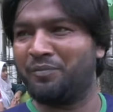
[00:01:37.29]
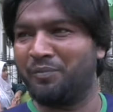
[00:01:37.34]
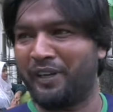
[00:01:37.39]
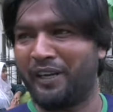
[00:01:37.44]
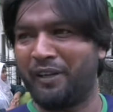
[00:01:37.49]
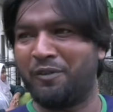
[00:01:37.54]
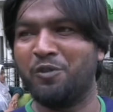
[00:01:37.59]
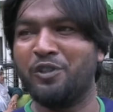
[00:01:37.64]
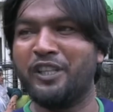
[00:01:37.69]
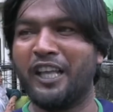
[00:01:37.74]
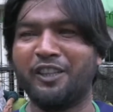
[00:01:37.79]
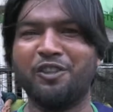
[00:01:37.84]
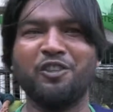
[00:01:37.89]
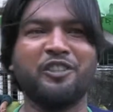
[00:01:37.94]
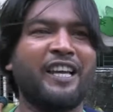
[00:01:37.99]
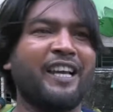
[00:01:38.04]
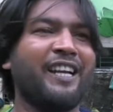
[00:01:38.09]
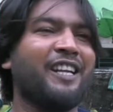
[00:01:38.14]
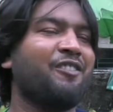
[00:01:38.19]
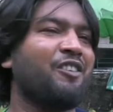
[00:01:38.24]
মানে ক্ষুদার তো
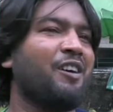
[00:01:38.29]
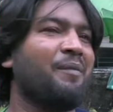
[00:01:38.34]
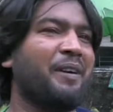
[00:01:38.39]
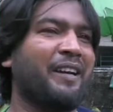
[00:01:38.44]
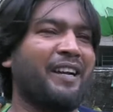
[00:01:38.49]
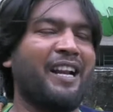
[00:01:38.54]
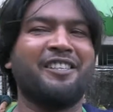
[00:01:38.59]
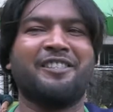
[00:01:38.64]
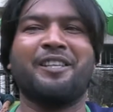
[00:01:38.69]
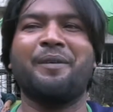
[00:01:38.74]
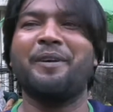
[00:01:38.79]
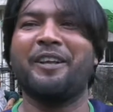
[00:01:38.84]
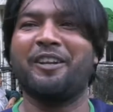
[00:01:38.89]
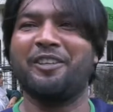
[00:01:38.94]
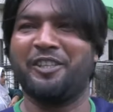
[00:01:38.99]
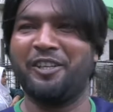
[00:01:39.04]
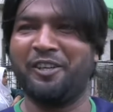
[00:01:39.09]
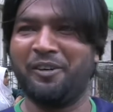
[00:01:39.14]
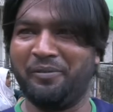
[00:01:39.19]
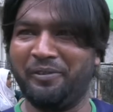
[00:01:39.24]
থাকলে তো আমাকে রাস্তা
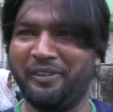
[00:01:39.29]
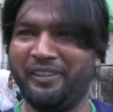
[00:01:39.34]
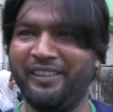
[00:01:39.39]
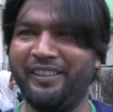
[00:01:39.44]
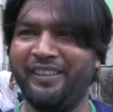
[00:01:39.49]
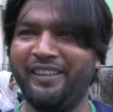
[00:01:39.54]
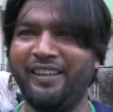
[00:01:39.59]
বেরোতে হবে